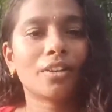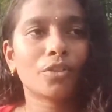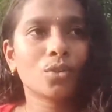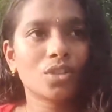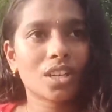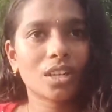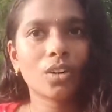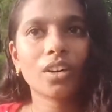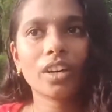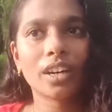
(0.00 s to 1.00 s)
నా
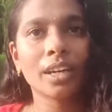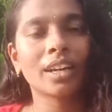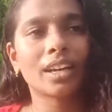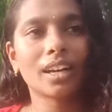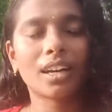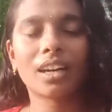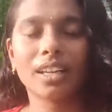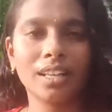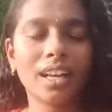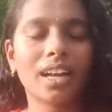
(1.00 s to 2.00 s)
ఫ్యూచర్లో ఇంకా
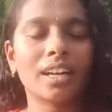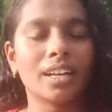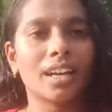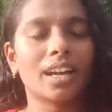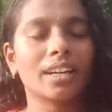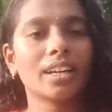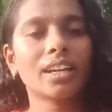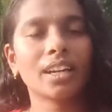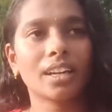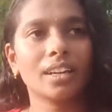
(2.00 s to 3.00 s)
ఇలా ఇలానే
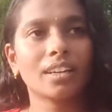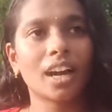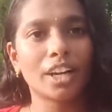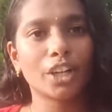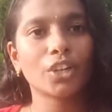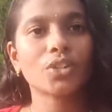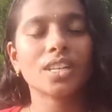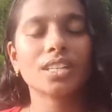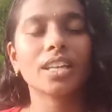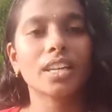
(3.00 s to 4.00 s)
కంటిన్యూ
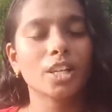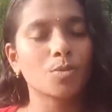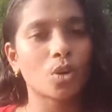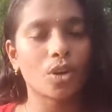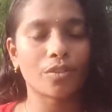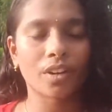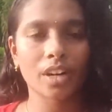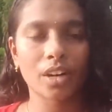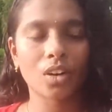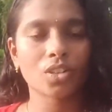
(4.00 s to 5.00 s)
చేసి గిన్నీస్ బుక్ ఆఫ్
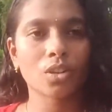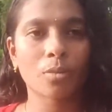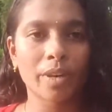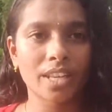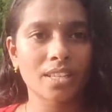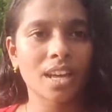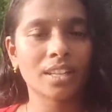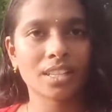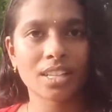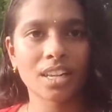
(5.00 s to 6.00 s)
వరల్డ్ రికార్డ్స్లో పేరు
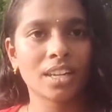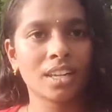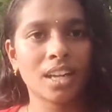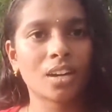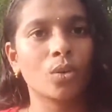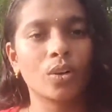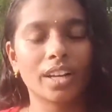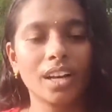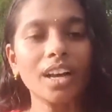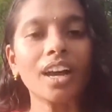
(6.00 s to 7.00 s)
సాధించాలని నా
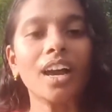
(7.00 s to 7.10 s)
కోరిక